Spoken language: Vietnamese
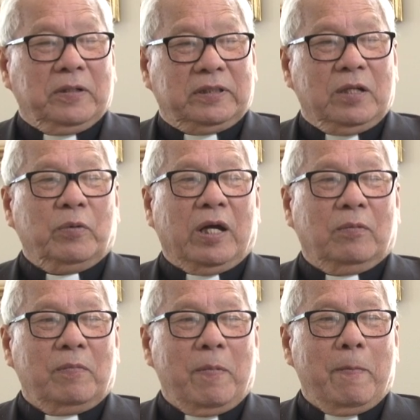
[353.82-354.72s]
xin quý
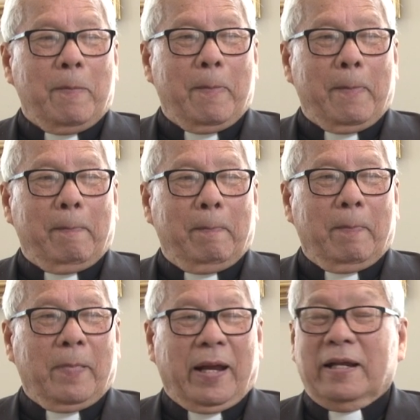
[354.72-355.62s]
ông
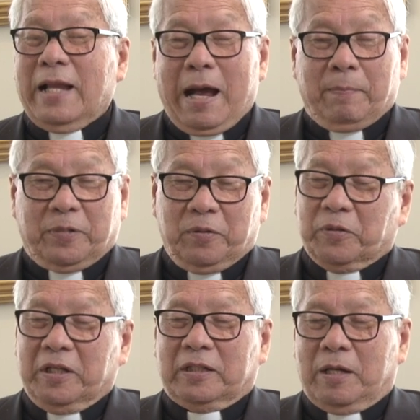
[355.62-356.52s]
hãy làm cho chúng
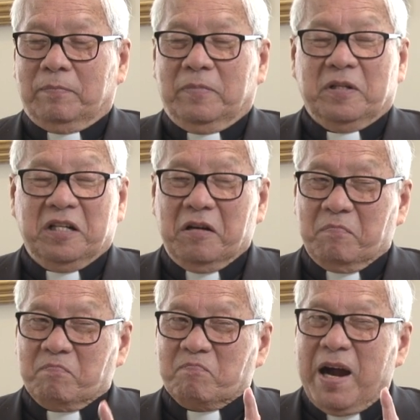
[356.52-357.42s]
ta yên tâm được
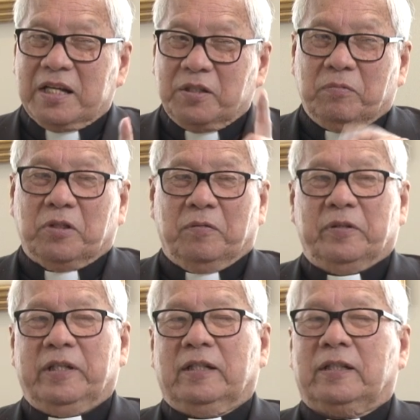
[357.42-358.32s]
bắt chúng tôi
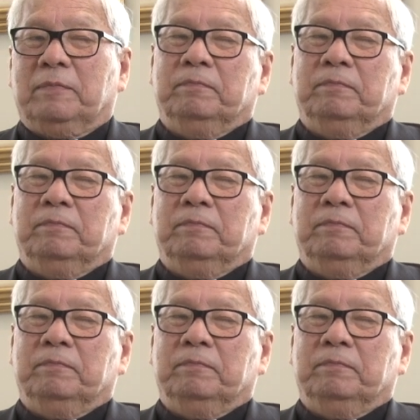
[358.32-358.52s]
để yên tâm